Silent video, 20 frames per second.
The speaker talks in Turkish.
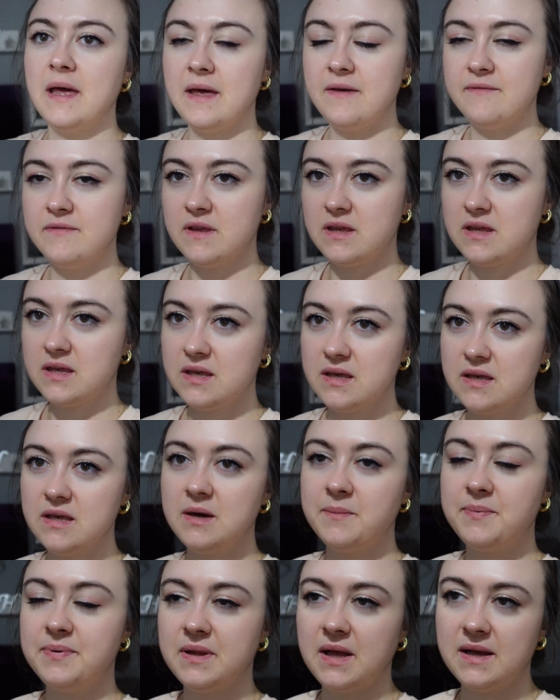Evdeki
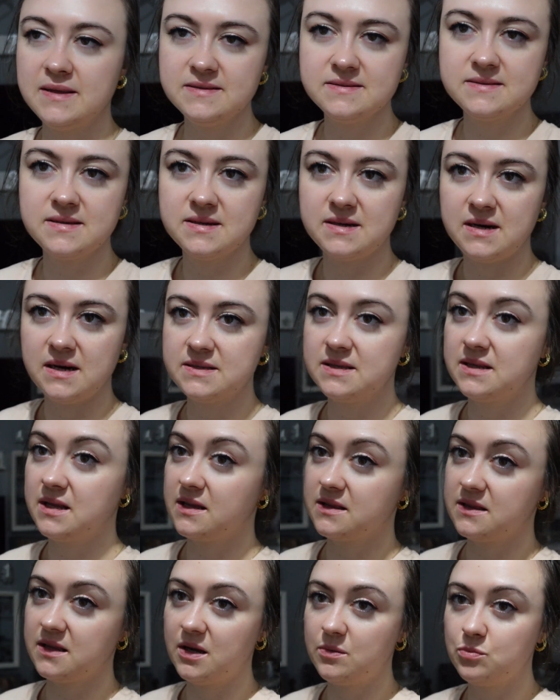yapılan
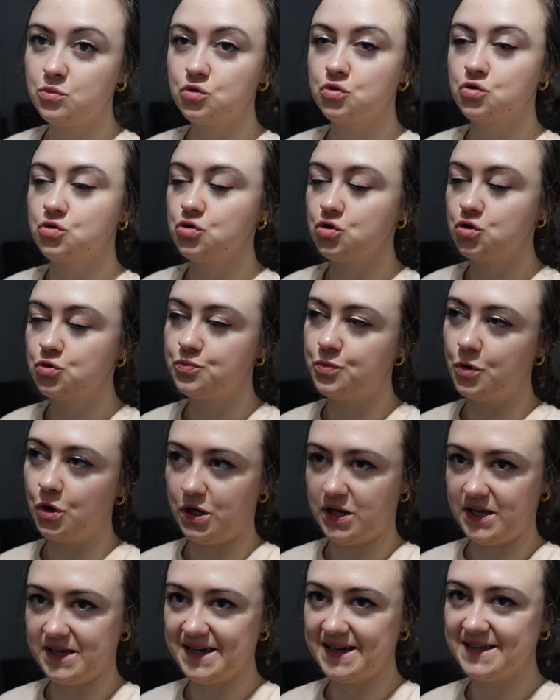tadilatlar bugünlük böyle